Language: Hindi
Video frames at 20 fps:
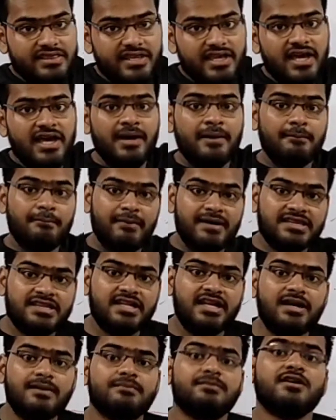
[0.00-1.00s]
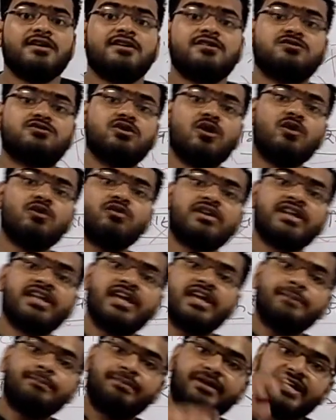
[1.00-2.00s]
व्यक्ति मतलब जो
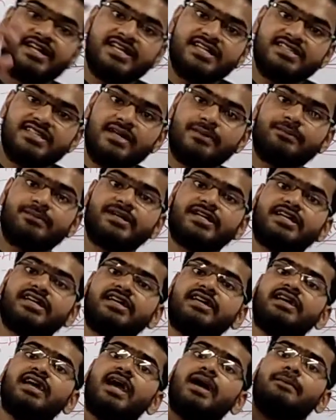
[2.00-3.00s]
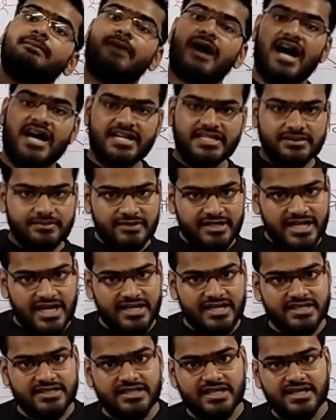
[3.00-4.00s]
उनके पीढ़ी दर पीढ़ी भारत में
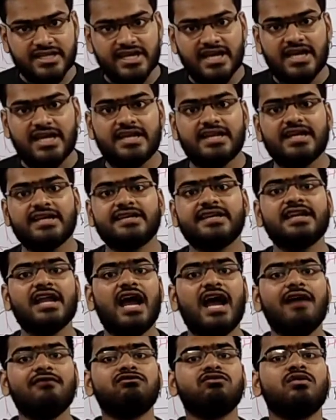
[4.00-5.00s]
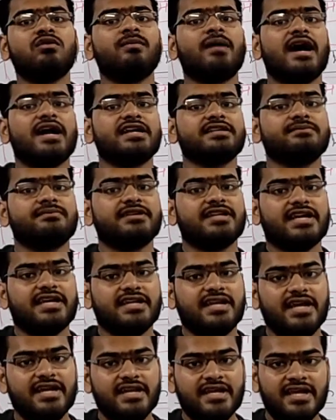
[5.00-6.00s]
रह रहे थे लेकिन अब वो भारत में
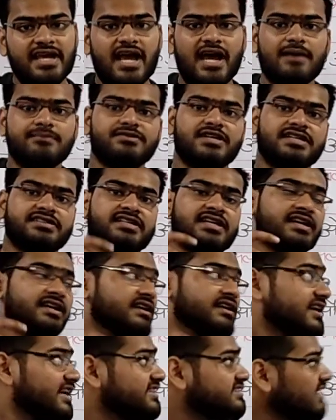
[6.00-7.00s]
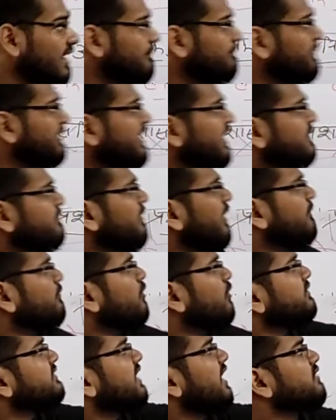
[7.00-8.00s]
नहीं रह रहे हैं अब जैसे एग्जाम्पल राइट में
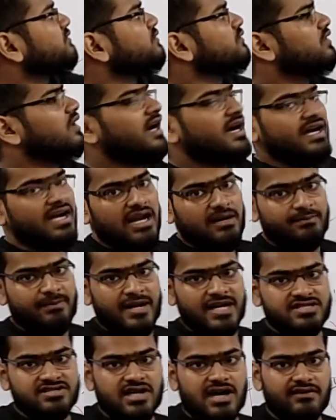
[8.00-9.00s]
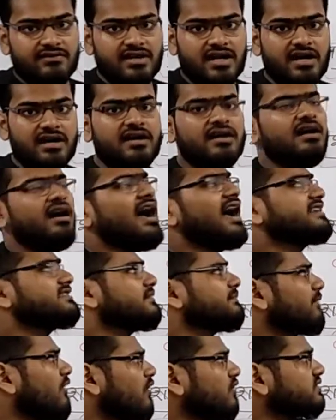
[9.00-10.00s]
आपको बता दूं कल्पना चावला
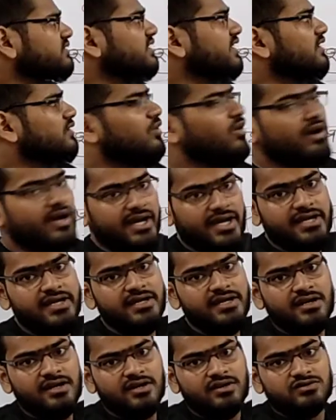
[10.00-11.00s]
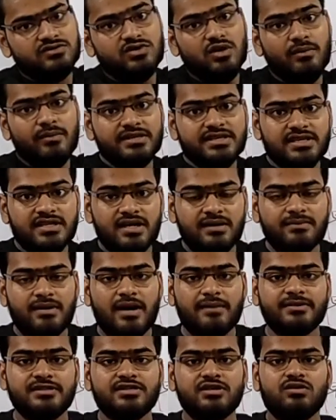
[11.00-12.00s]
ऐसे बहुत से लोग हैं जो
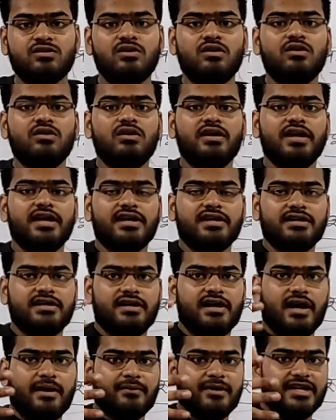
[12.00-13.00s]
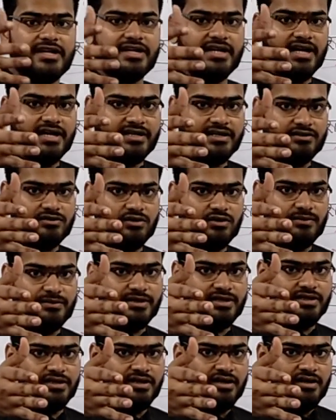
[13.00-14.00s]
मतलब अभी देखो एक अमेरिका के जो
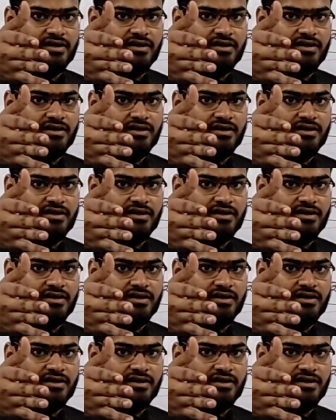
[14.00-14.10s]
भी